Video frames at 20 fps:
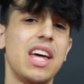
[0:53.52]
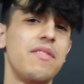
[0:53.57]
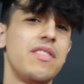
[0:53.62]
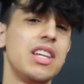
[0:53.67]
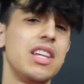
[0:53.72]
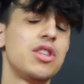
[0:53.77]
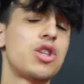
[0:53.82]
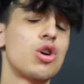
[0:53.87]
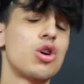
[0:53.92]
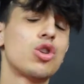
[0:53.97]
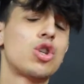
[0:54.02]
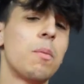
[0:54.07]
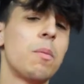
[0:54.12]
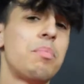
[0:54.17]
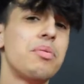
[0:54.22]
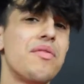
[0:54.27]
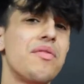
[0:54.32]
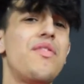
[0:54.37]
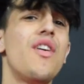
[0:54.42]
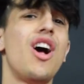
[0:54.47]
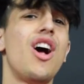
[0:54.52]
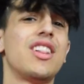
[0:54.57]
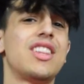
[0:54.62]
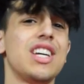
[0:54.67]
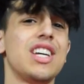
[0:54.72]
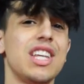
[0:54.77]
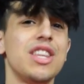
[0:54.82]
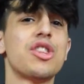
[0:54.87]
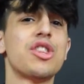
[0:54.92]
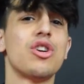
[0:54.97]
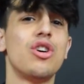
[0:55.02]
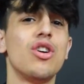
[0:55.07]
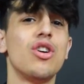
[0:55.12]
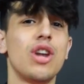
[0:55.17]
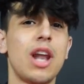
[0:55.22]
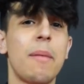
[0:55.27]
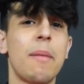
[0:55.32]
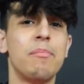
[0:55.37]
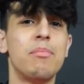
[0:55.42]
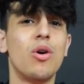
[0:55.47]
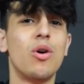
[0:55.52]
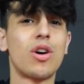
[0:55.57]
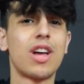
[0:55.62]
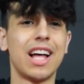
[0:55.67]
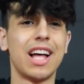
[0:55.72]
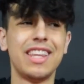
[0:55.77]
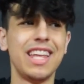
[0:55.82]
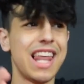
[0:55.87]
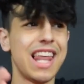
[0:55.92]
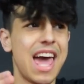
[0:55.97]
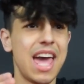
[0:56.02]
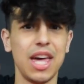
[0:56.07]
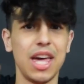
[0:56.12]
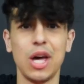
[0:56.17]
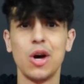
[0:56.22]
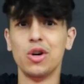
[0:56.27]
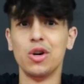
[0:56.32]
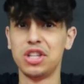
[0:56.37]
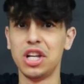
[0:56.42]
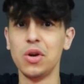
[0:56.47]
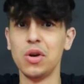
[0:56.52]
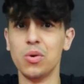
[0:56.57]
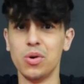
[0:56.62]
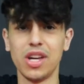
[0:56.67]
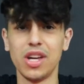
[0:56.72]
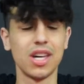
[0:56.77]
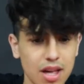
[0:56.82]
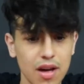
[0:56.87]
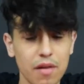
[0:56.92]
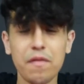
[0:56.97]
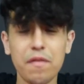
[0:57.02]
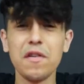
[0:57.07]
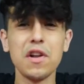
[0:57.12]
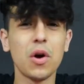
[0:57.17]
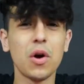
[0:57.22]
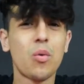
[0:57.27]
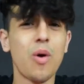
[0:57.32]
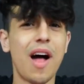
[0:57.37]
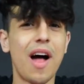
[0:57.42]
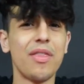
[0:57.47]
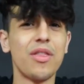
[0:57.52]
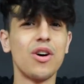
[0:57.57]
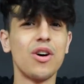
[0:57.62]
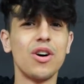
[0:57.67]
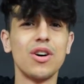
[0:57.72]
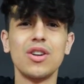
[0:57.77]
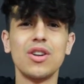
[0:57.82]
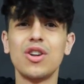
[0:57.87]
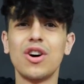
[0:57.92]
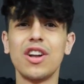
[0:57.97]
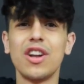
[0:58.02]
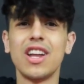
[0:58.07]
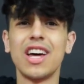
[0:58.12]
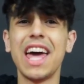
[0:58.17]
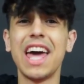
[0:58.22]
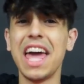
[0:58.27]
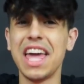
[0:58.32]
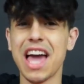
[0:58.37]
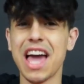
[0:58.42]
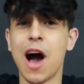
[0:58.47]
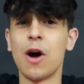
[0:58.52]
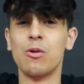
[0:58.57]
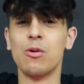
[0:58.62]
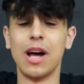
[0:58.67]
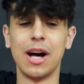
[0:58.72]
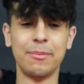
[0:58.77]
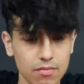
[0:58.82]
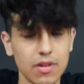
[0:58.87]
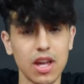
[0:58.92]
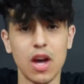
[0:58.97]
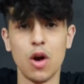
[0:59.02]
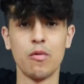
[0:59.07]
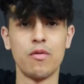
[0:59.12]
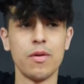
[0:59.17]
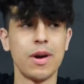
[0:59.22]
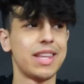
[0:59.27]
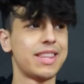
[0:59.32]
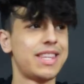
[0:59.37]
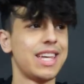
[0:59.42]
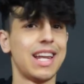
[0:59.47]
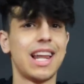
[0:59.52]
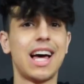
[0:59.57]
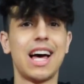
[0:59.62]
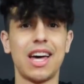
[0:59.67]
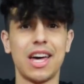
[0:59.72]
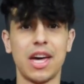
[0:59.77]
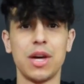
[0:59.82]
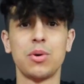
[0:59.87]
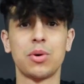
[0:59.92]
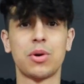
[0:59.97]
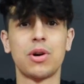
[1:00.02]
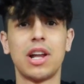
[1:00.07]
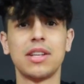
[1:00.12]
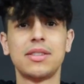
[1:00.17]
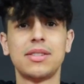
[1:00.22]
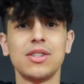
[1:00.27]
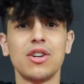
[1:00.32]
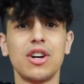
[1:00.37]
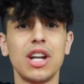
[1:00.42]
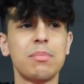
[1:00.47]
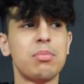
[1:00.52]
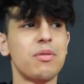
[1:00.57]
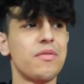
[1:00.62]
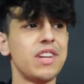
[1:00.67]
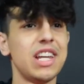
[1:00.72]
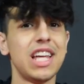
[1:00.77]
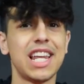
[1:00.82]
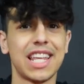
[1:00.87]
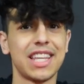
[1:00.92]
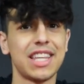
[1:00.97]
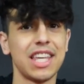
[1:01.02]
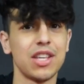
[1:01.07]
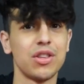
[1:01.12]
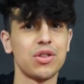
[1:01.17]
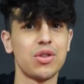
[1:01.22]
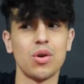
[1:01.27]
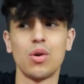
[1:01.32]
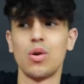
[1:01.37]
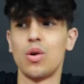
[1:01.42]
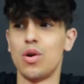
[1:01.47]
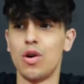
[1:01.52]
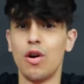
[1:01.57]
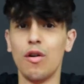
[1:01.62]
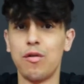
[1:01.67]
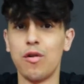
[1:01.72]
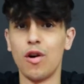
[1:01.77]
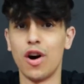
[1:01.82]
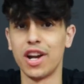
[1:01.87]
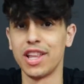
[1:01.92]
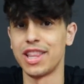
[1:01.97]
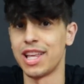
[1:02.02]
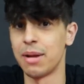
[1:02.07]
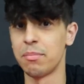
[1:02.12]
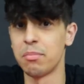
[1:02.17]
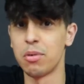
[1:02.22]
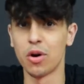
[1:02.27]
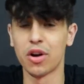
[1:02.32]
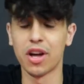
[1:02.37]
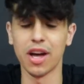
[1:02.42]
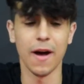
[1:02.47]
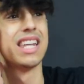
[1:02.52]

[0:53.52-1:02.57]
viene introdotto più volte dentro la bocca di lei o di lui fino a quando non eiacula e ovviamente la eiaculazione può venire dentro o fuori dalla bocca.